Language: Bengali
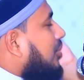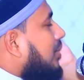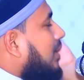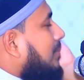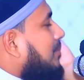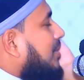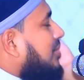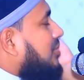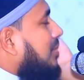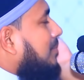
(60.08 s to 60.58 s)

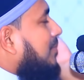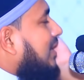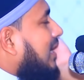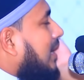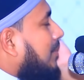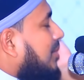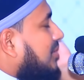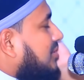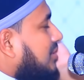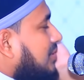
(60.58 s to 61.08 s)
সঙ্গে বেশি
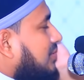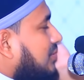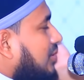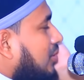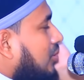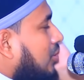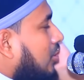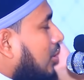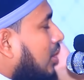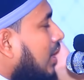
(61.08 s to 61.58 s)
মেলামেশা
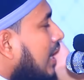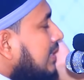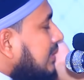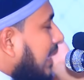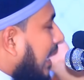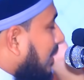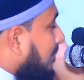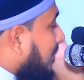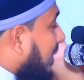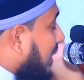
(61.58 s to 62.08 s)
ছিল
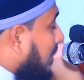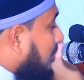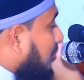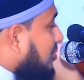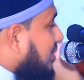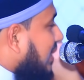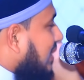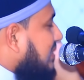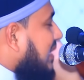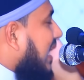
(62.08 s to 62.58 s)
তার মানে
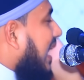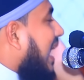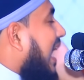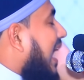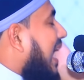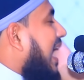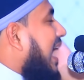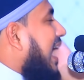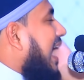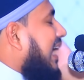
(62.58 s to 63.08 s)
বোঝা
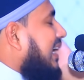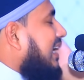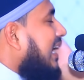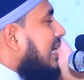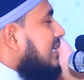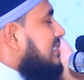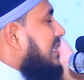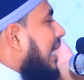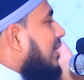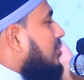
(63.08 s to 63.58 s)
যায়
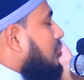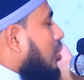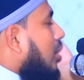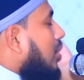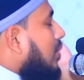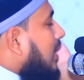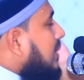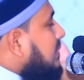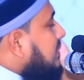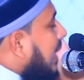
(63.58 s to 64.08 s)
যার
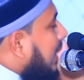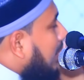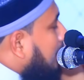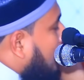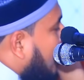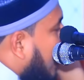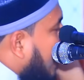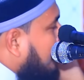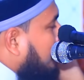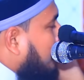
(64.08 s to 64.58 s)
সঙ্গে যার
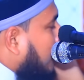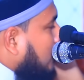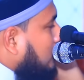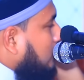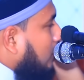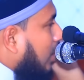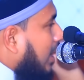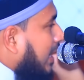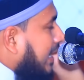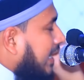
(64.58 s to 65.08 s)

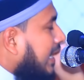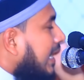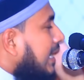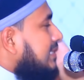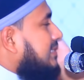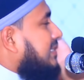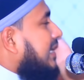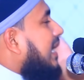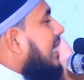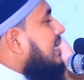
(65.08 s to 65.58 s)
মোহাব্বত হয়
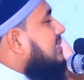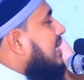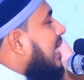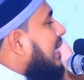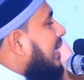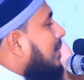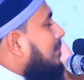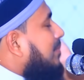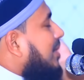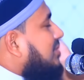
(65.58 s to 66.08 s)
যে
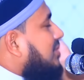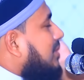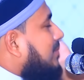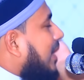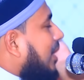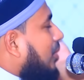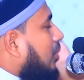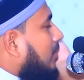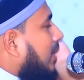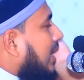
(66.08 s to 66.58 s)
যাকে বেশি
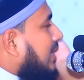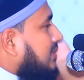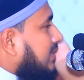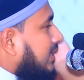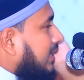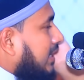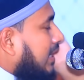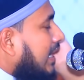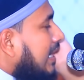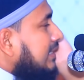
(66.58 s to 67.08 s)

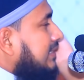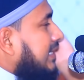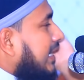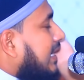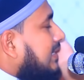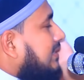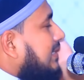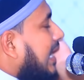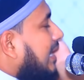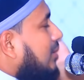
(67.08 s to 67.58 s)
ভালোবাসে
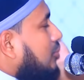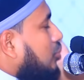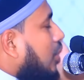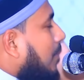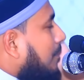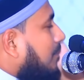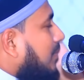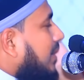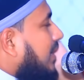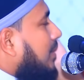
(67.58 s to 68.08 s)
সে তার
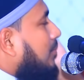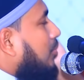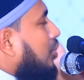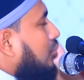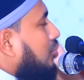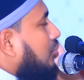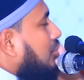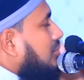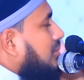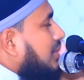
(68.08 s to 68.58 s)
স্বপ্নের
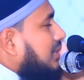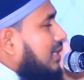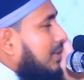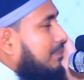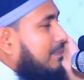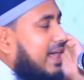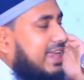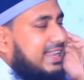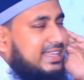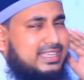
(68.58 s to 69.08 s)
মধ্যে যেতে
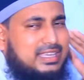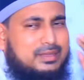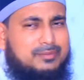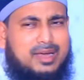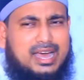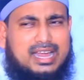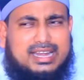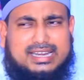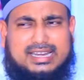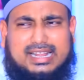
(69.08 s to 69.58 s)
পারে পারে কি
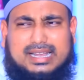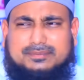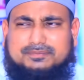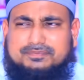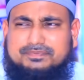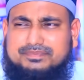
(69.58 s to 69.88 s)
পারে না